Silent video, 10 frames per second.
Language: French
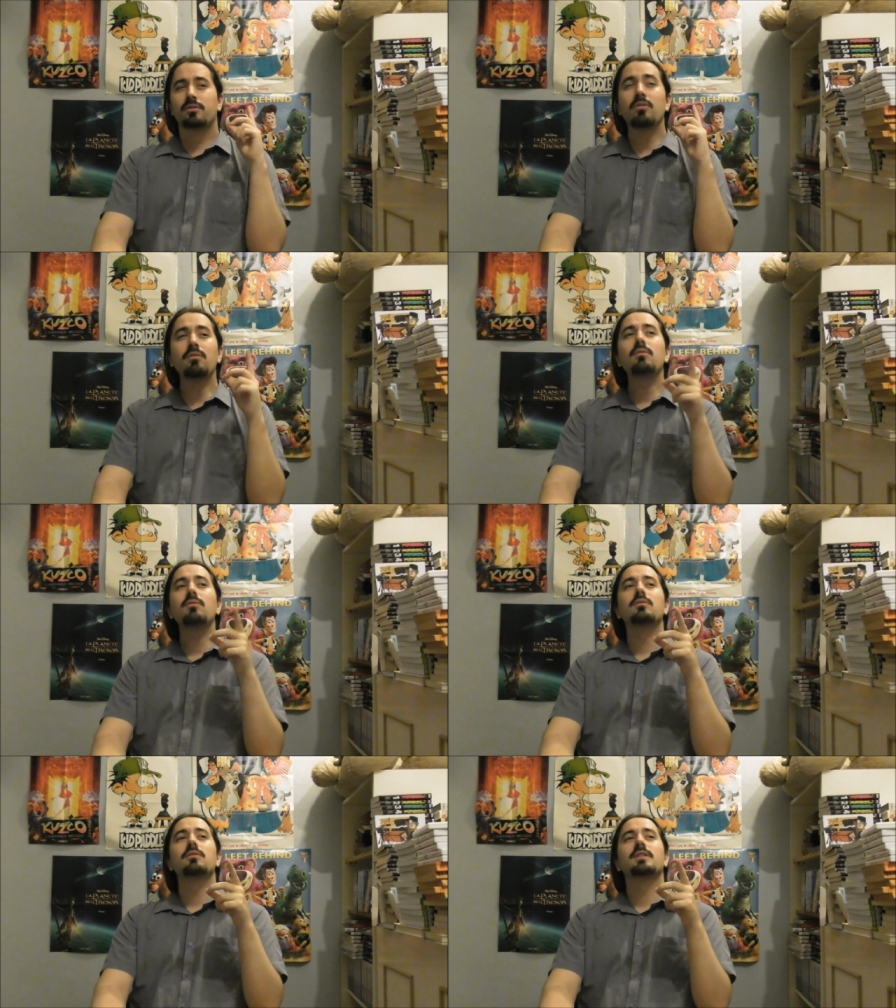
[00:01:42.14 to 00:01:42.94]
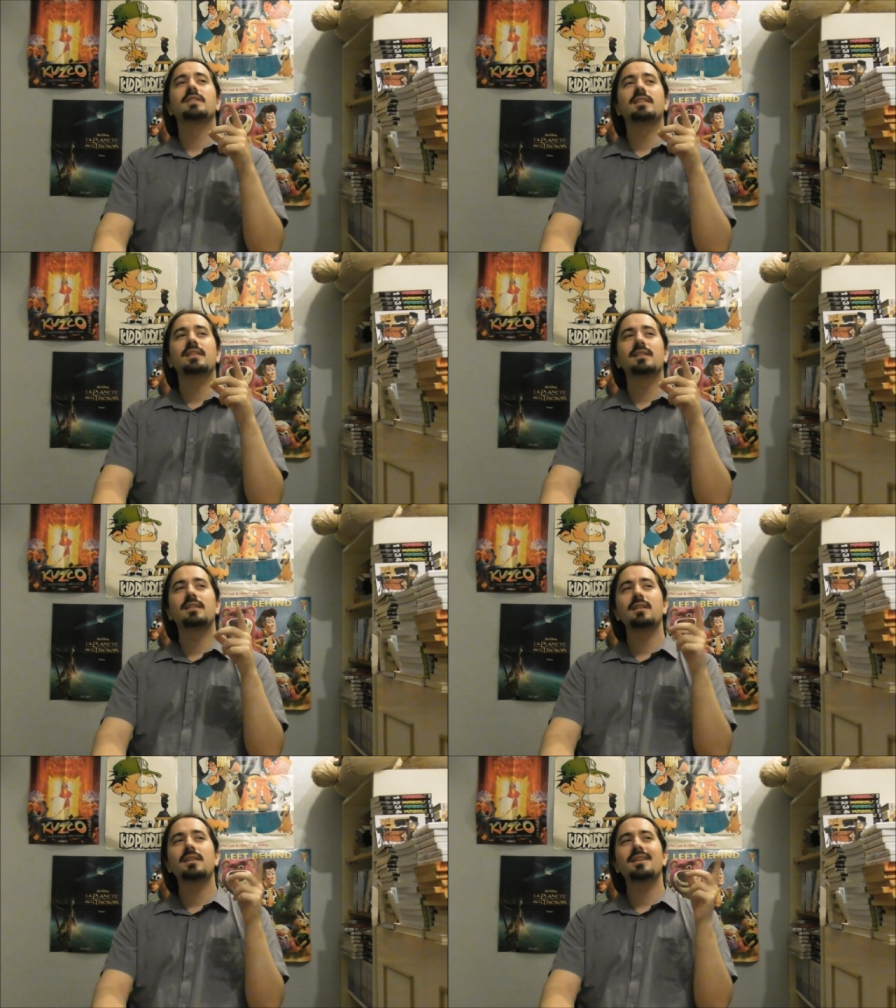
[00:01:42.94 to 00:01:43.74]
donc,
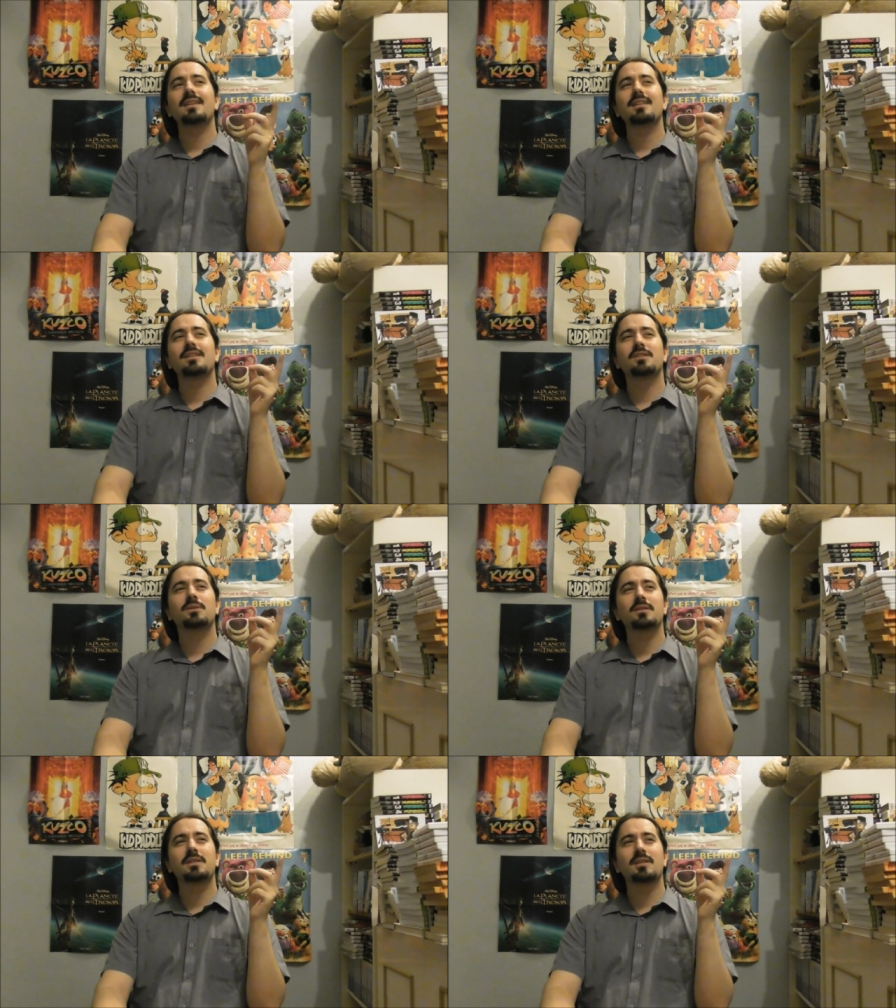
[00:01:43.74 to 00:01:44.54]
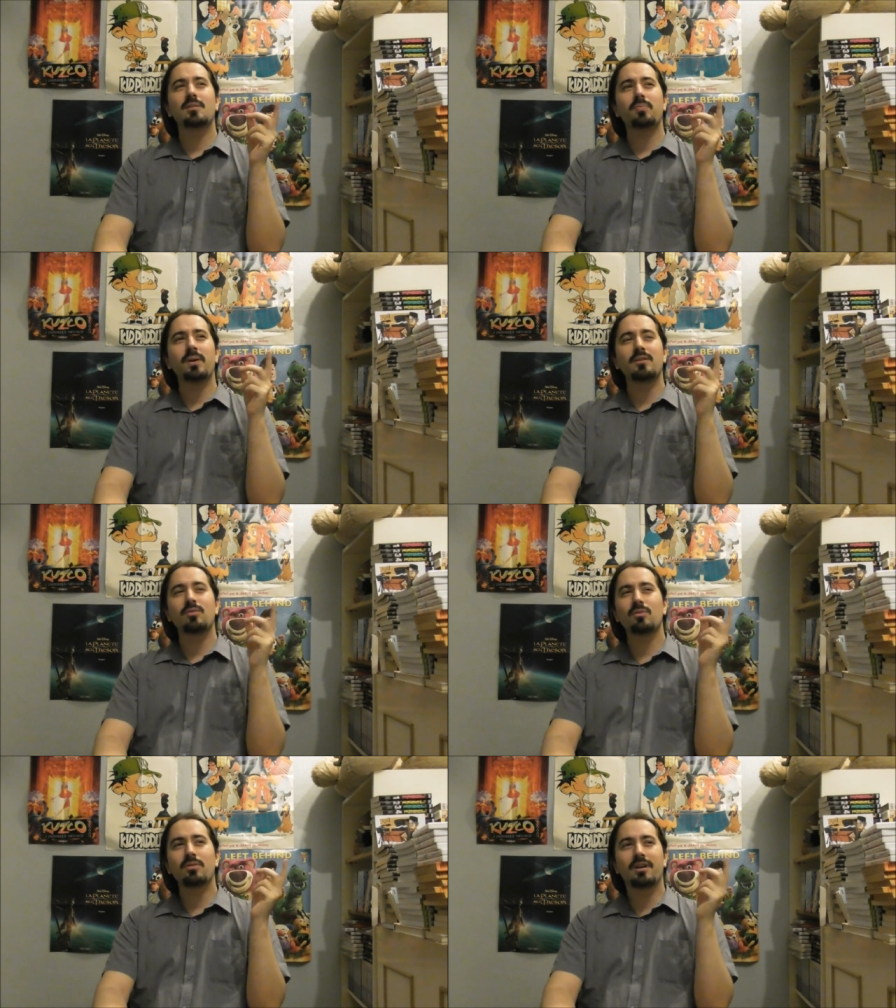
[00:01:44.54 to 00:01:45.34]
c'était, je sais pas
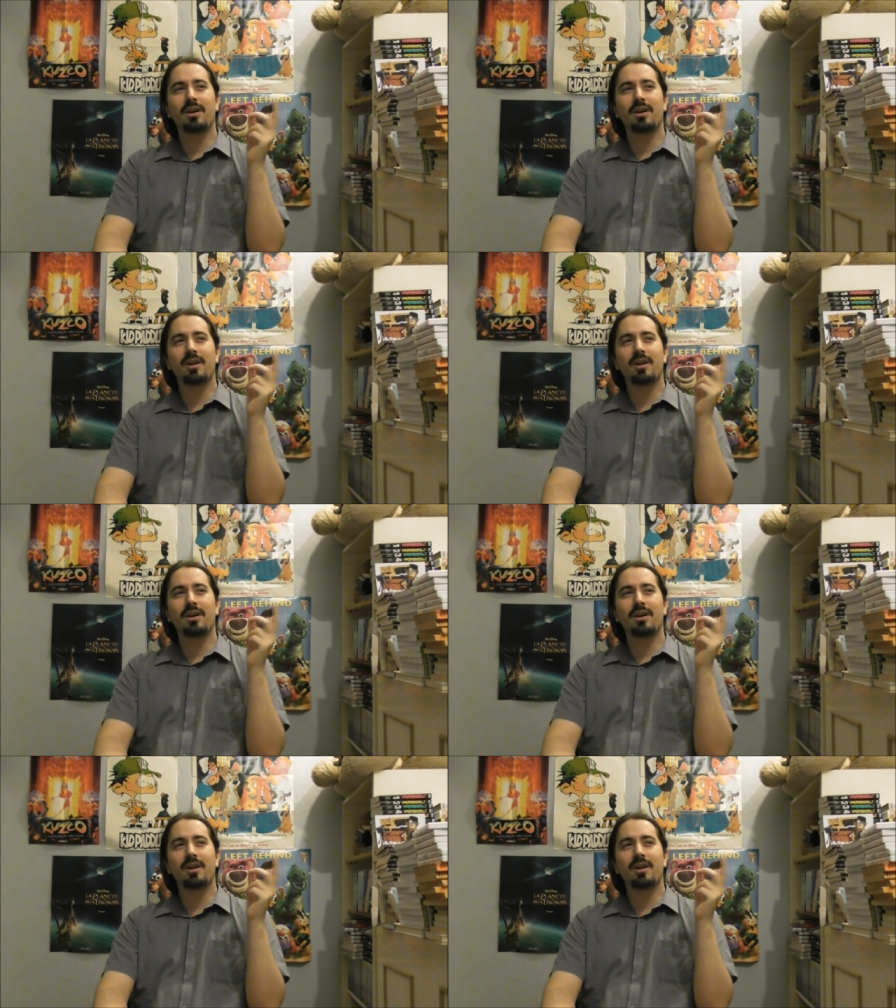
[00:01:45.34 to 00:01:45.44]
trop